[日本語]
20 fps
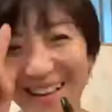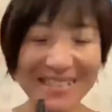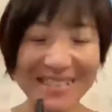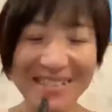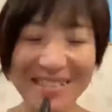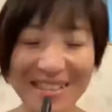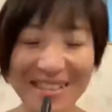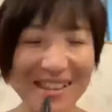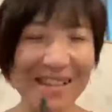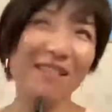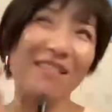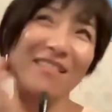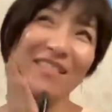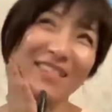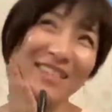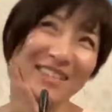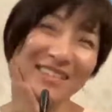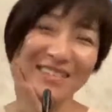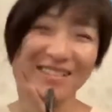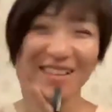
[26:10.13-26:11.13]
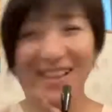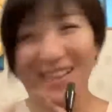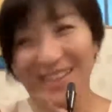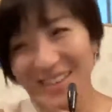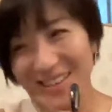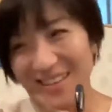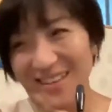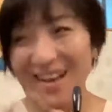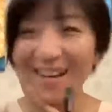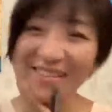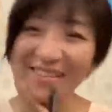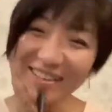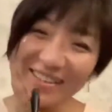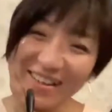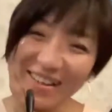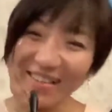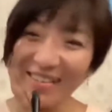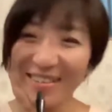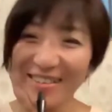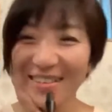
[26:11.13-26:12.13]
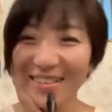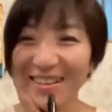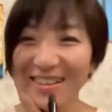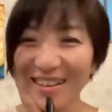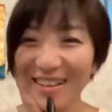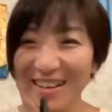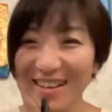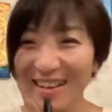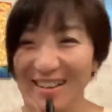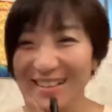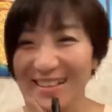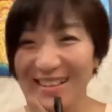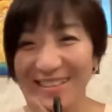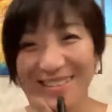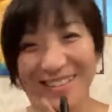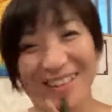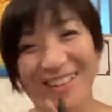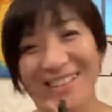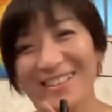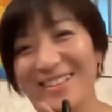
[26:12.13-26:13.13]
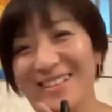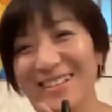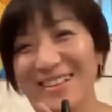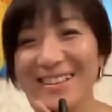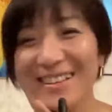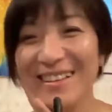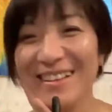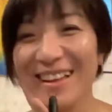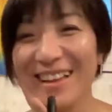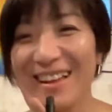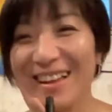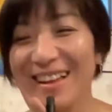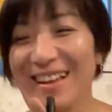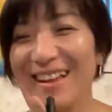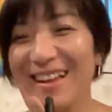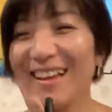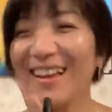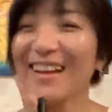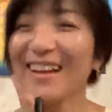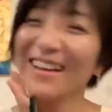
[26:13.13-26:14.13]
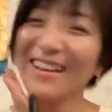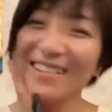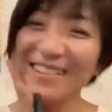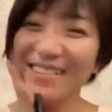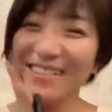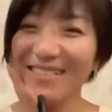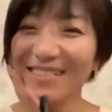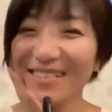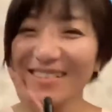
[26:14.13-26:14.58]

すね、なんか私最近会う人に綺麗になったって言われてす